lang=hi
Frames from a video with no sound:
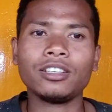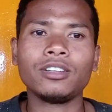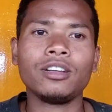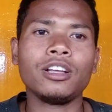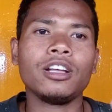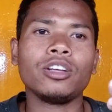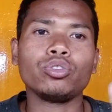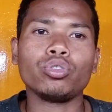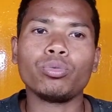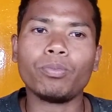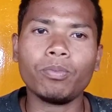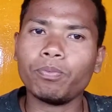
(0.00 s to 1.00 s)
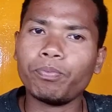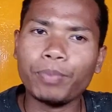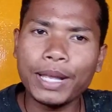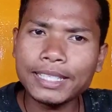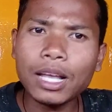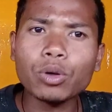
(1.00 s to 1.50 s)
जो पैसा होता
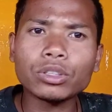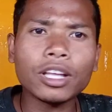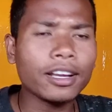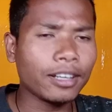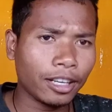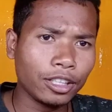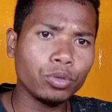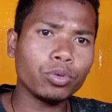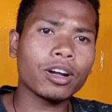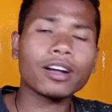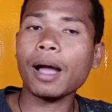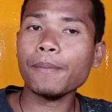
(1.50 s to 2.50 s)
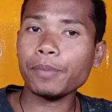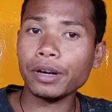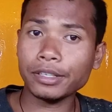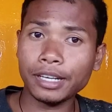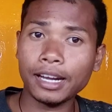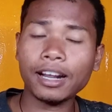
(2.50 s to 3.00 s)
है नहीं होगा काम पड़ जाएगा
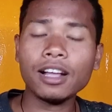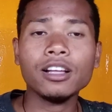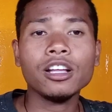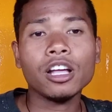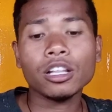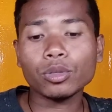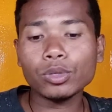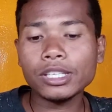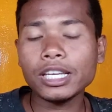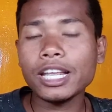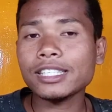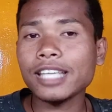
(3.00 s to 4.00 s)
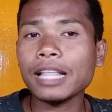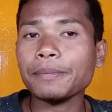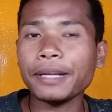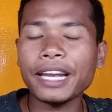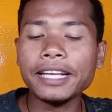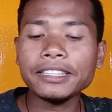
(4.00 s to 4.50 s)
तो इसीलिए शायद मेरा हिसाब
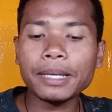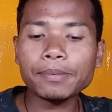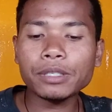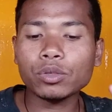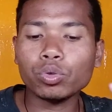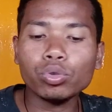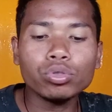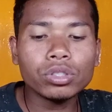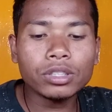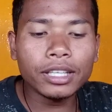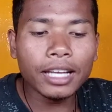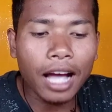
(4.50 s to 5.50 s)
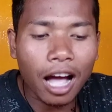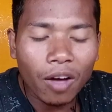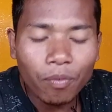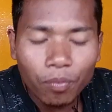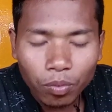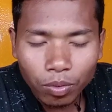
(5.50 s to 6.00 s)
से खुद से आप
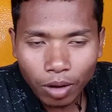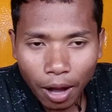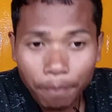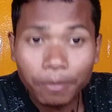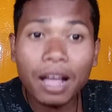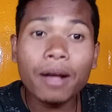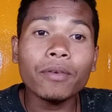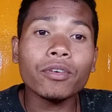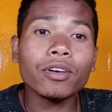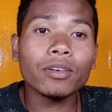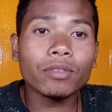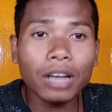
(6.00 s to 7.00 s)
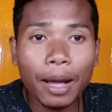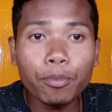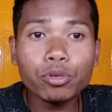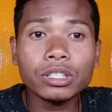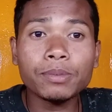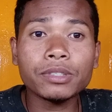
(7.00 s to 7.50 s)
अपना लाखों सिम
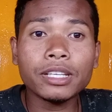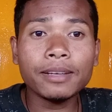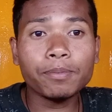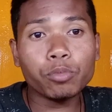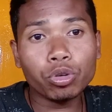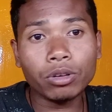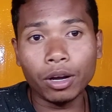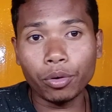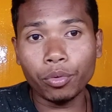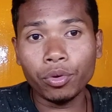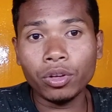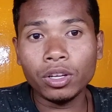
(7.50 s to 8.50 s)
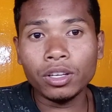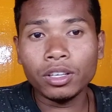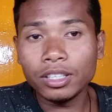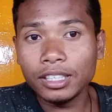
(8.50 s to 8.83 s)
से बुक करो ठीक है